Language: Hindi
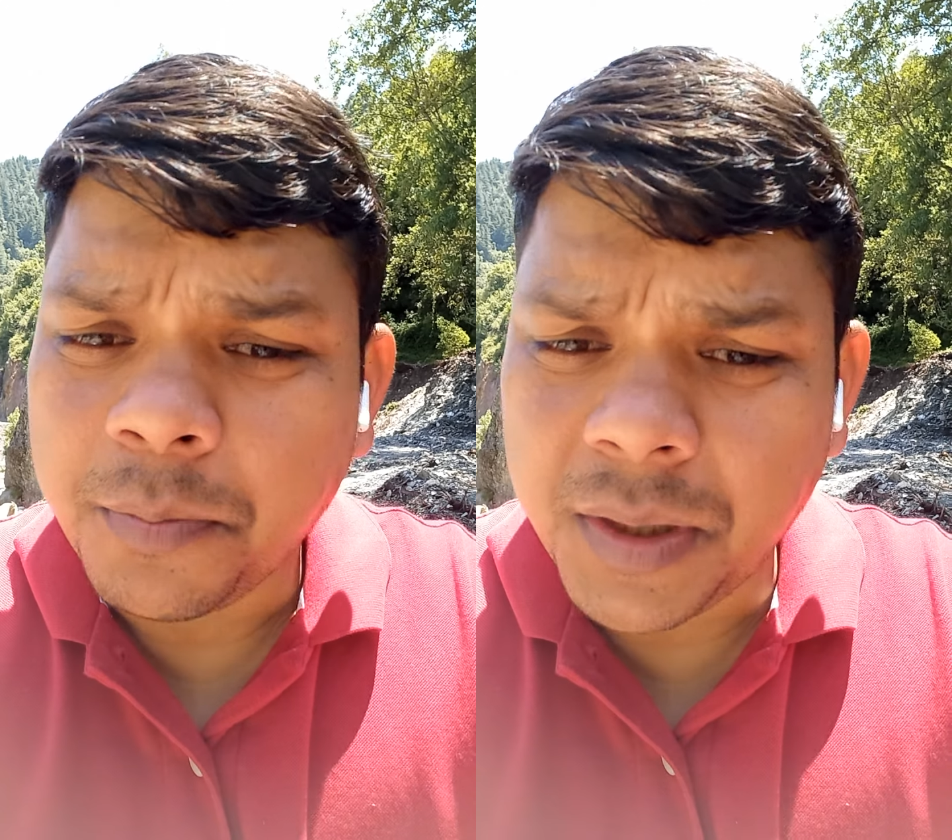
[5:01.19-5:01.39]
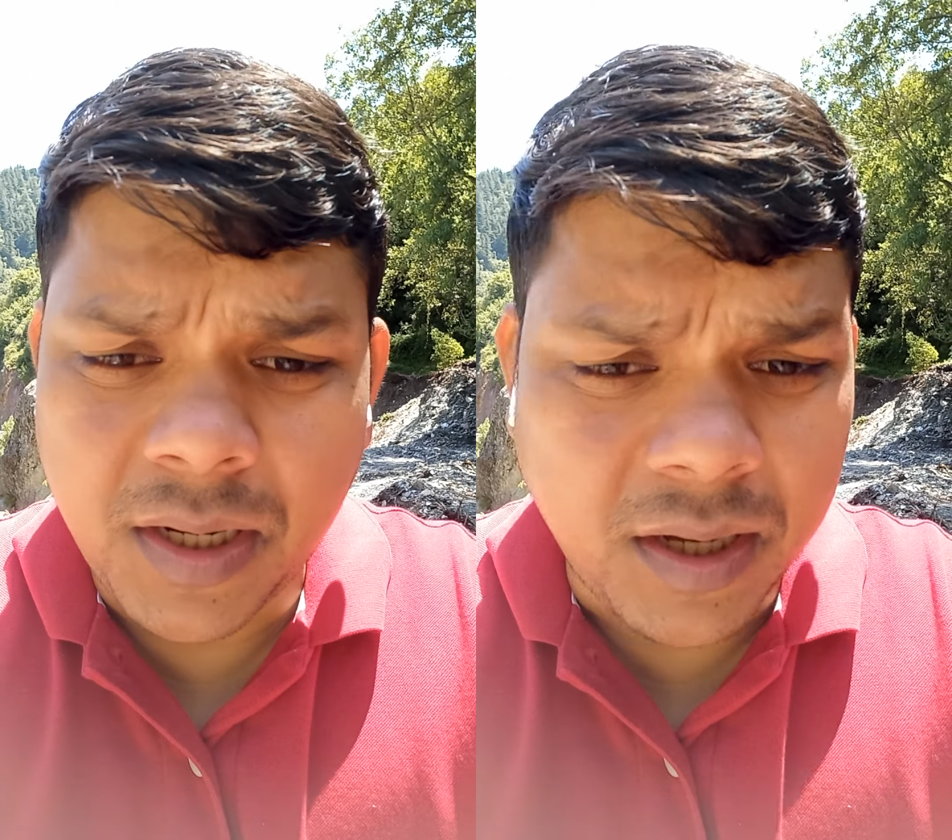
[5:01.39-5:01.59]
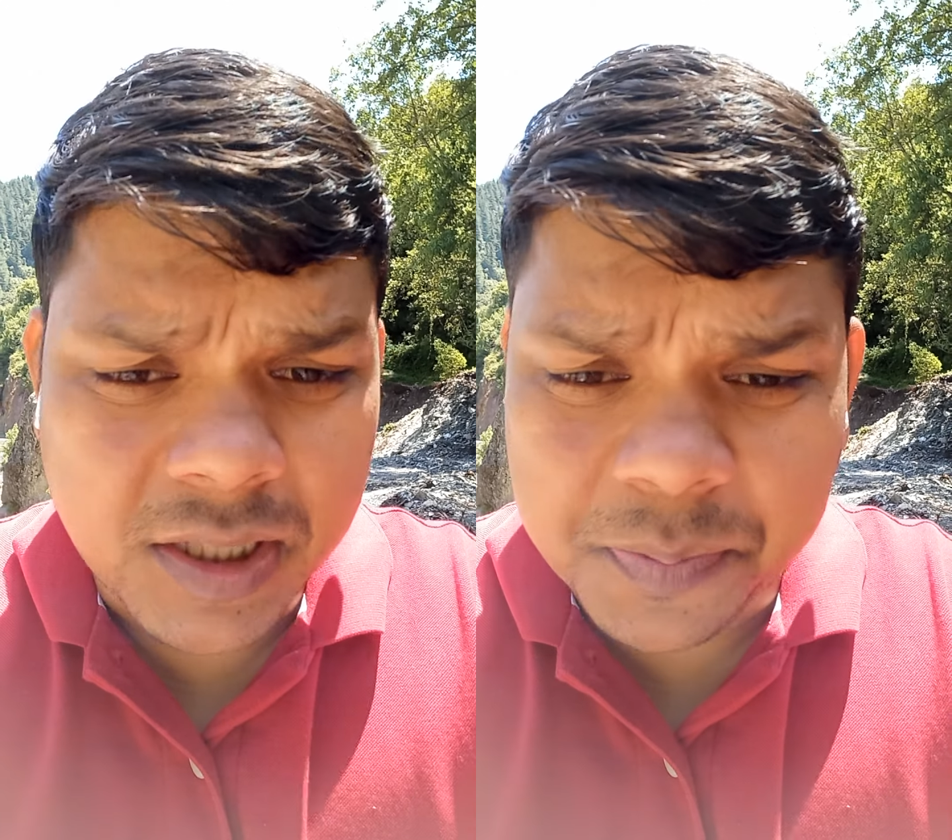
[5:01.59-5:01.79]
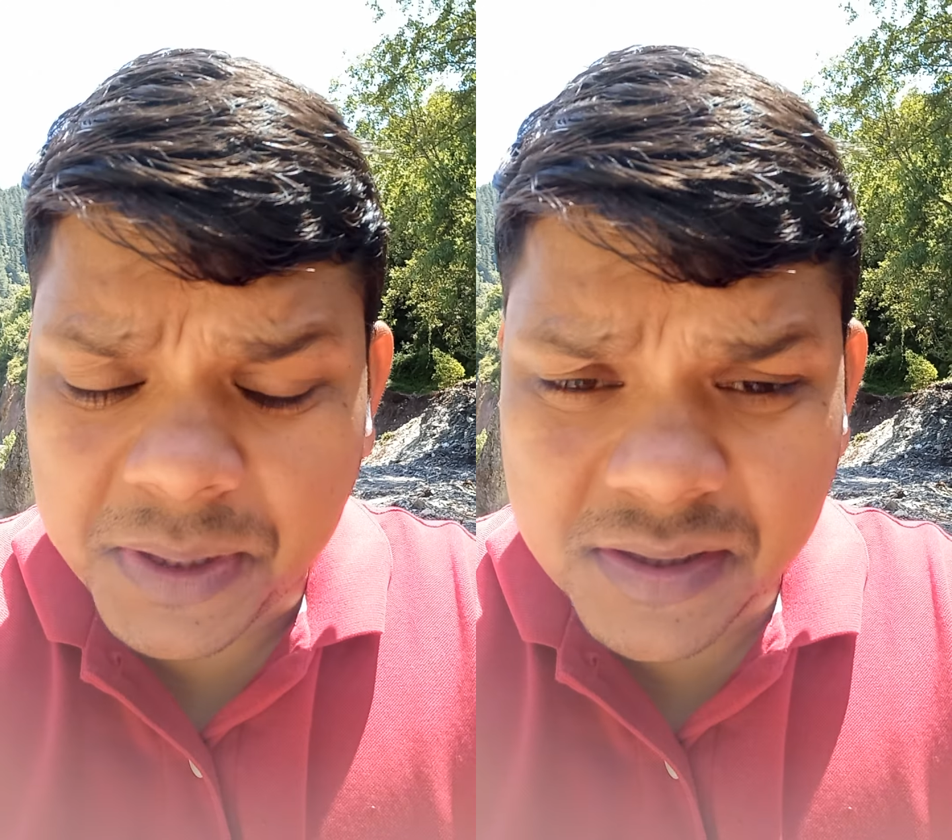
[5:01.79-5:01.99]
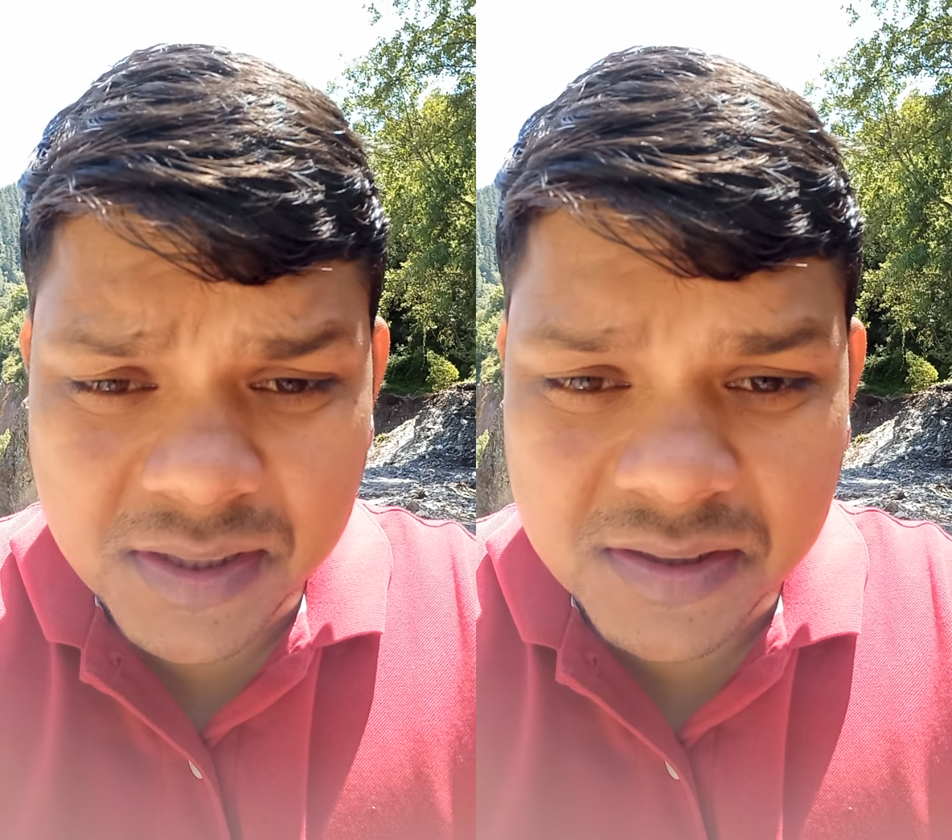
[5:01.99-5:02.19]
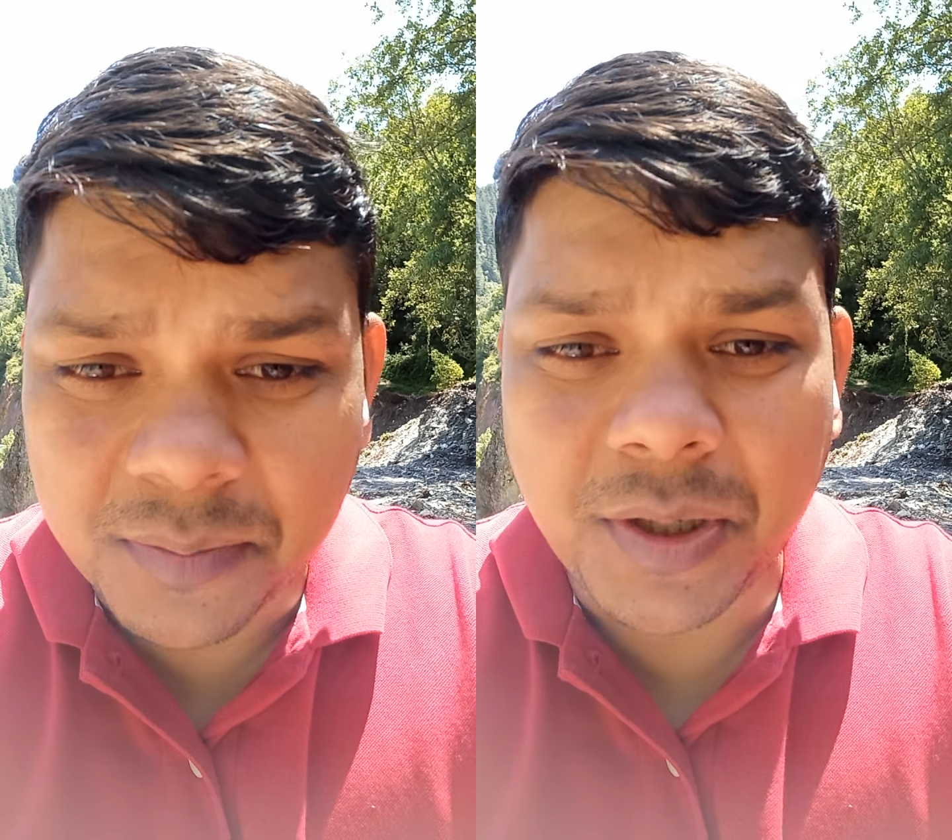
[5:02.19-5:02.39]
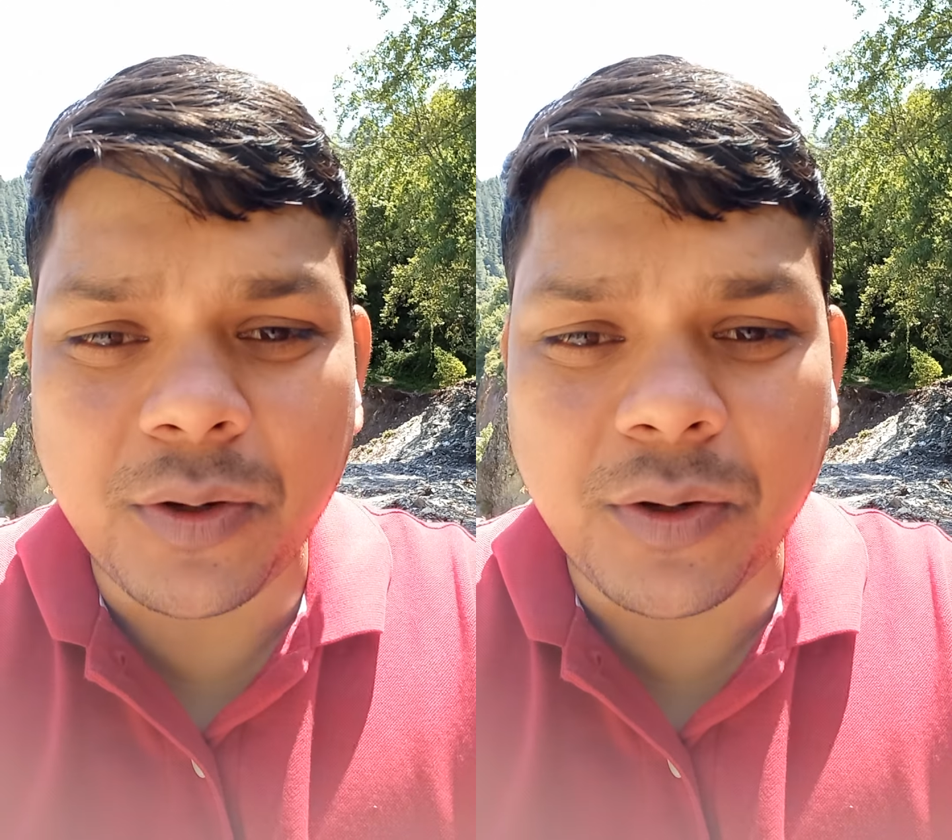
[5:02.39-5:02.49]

मेरे आसपास के सभी